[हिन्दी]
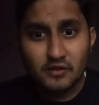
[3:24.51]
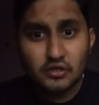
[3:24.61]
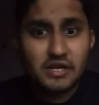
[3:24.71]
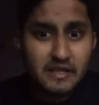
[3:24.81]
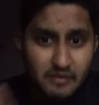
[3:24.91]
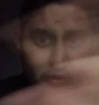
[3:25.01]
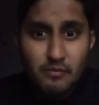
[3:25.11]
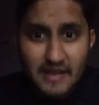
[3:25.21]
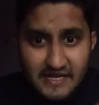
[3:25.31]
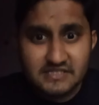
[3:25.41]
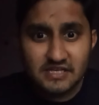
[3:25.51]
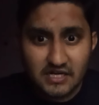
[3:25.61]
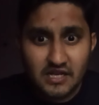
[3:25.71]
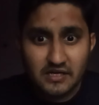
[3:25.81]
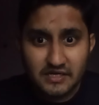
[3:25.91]
तो लेबर को मैनेज
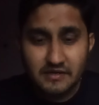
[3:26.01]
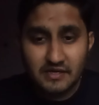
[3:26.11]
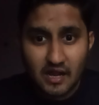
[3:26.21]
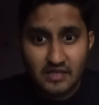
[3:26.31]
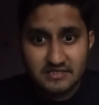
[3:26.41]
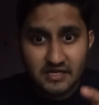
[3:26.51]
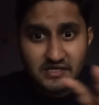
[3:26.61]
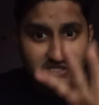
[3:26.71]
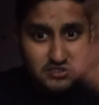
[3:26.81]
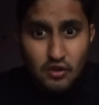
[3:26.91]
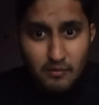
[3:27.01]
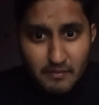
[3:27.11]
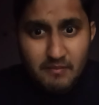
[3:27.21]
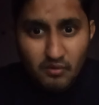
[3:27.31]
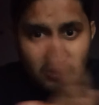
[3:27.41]
करना खासकर डिस्कॉम
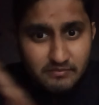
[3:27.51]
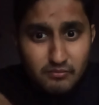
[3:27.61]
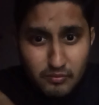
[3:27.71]
में बहुत